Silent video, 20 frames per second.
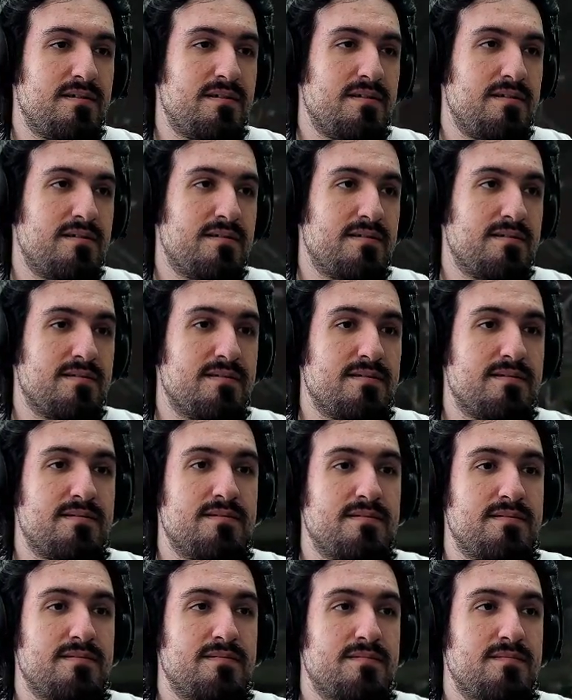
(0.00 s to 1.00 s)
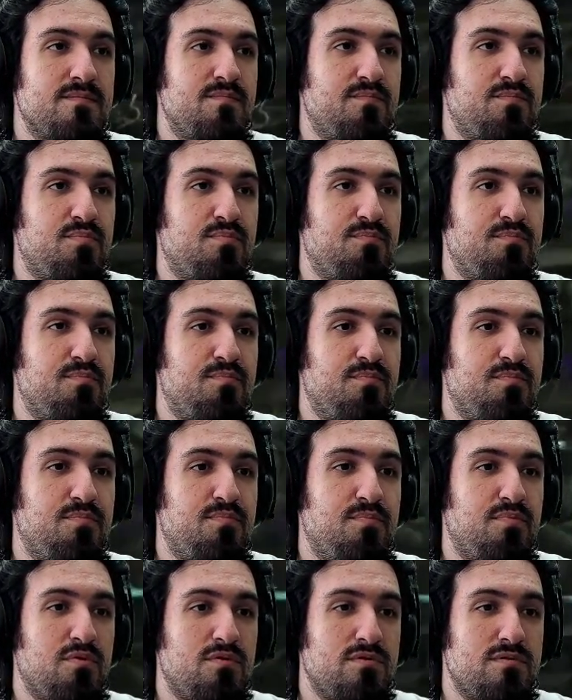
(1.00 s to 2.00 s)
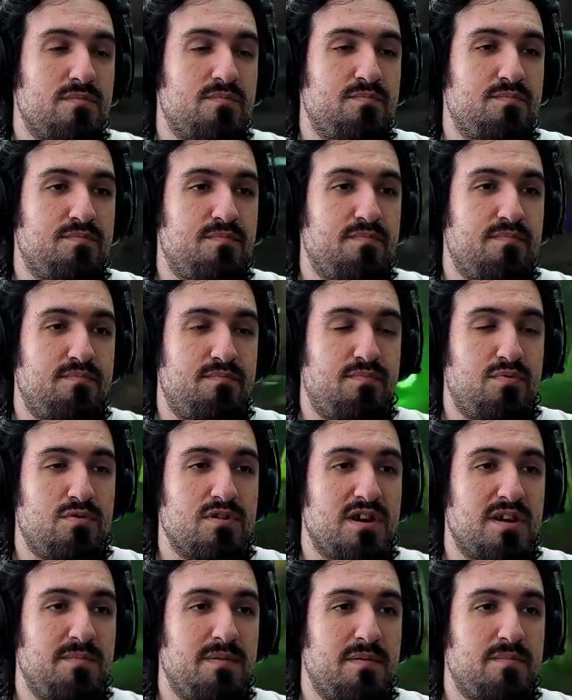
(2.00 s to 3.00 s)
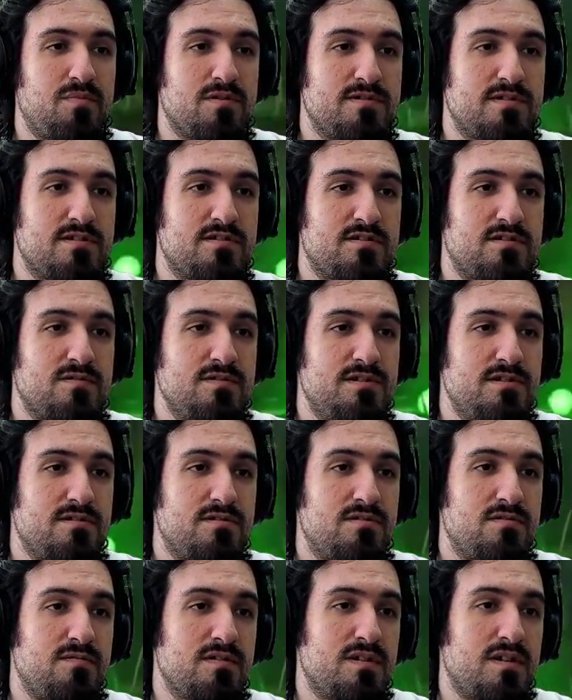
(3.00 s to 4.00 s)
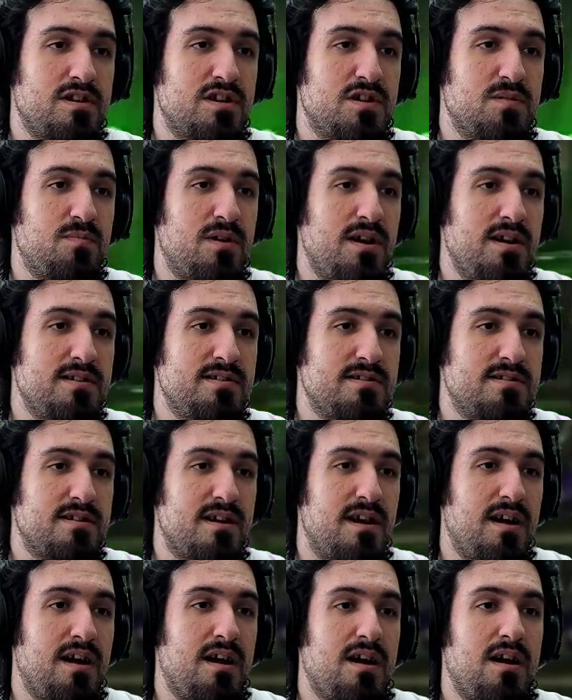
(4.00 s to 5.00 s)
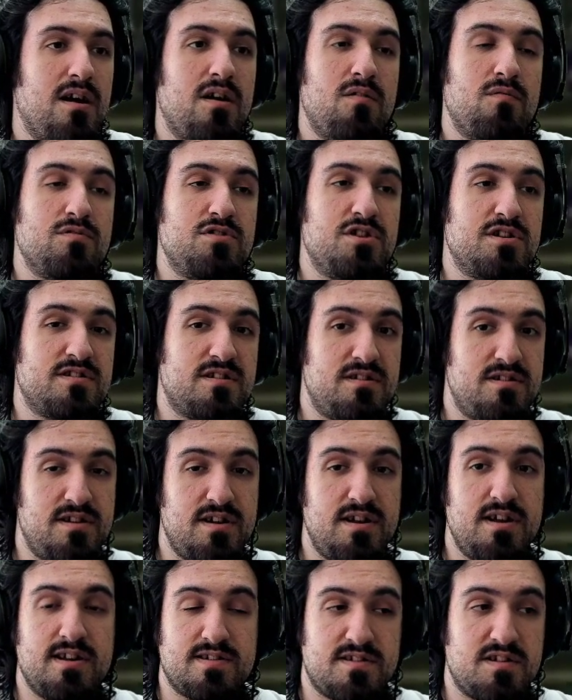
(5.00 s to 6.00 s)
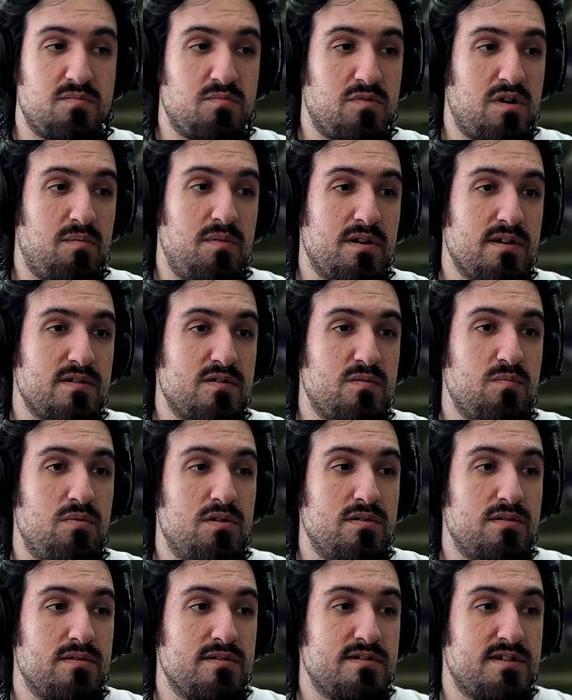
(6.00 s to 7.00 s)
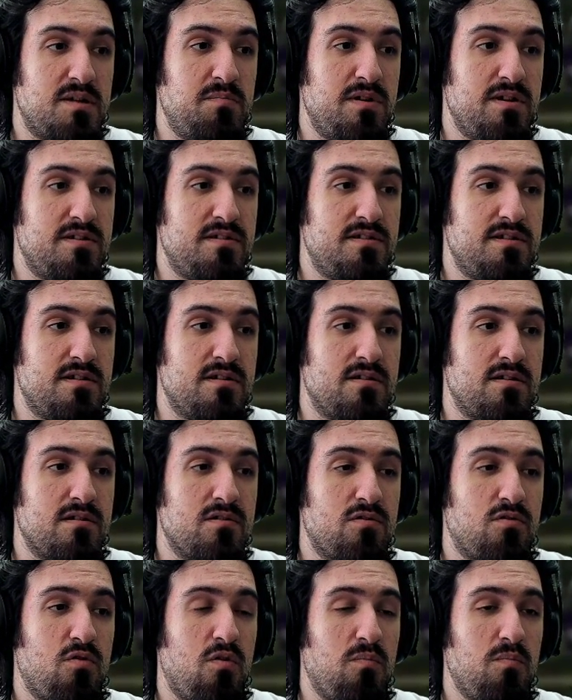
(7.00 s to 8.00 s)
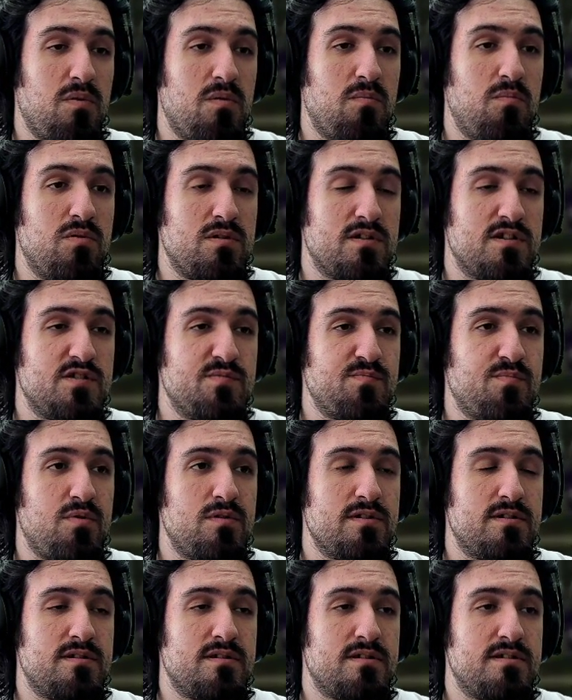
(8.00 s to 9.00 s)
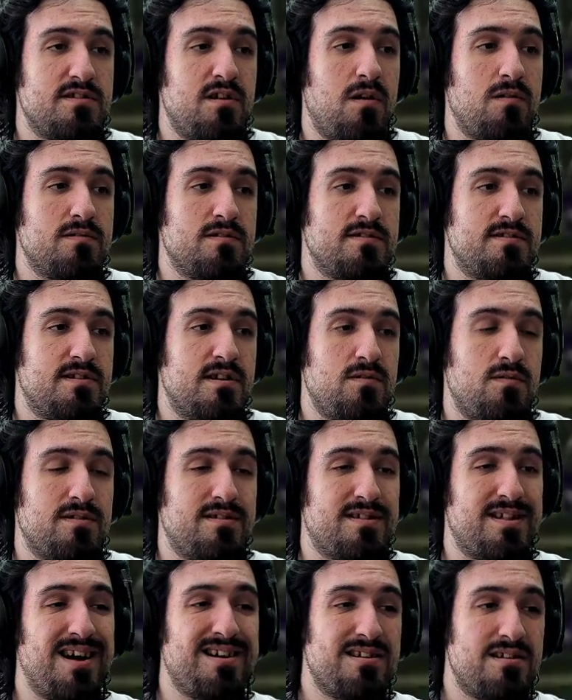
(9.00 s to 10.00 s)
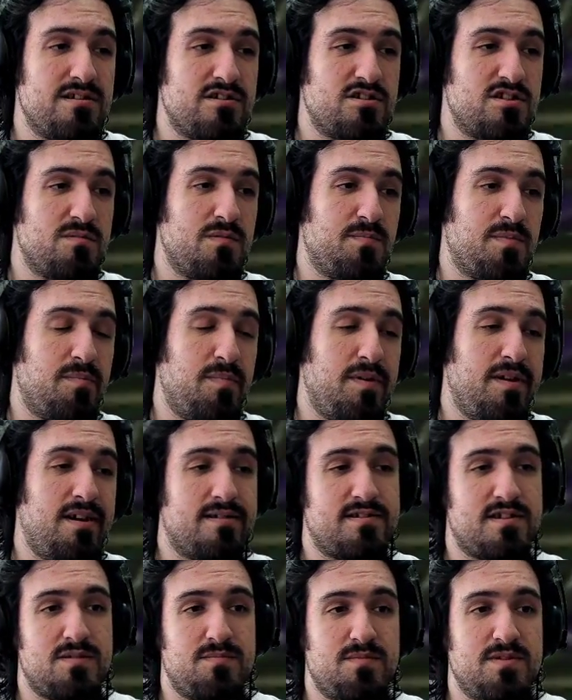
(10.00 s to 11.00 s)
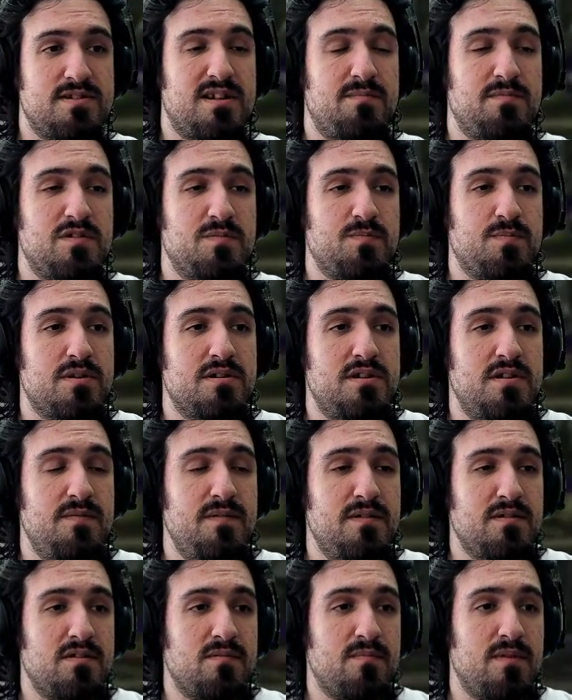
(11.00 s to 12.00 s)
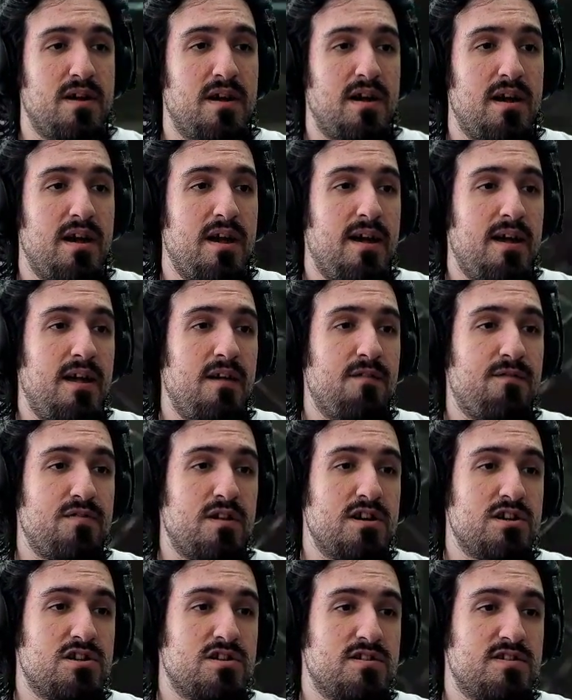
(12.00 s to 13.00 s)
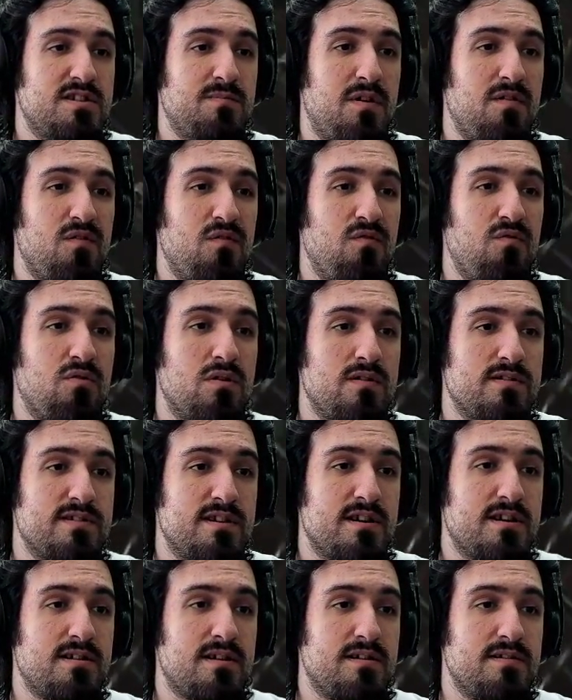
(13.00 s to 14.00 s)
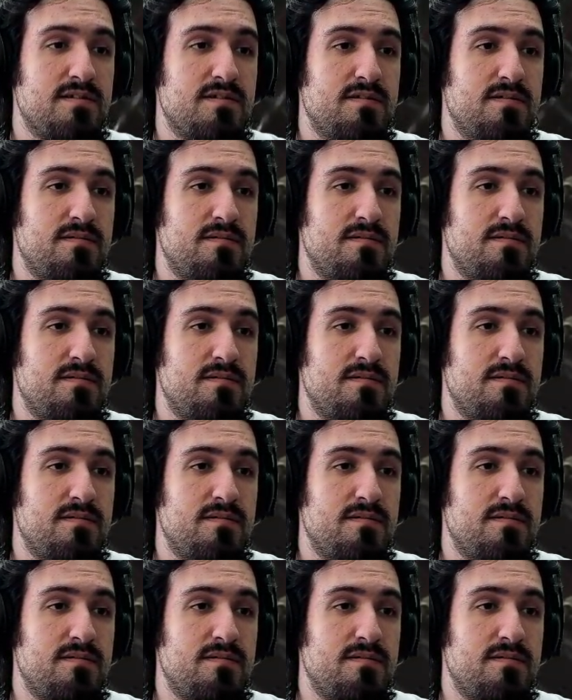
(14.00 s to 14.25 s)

Э, пол, пол хп просто сносит, но вот ошибается. Сейчас интересный момент был. Заметьте, э, комбо было исполнено зеленой стрелой так, чтобы поменяться местами с противником и флеша самого в угол загнать.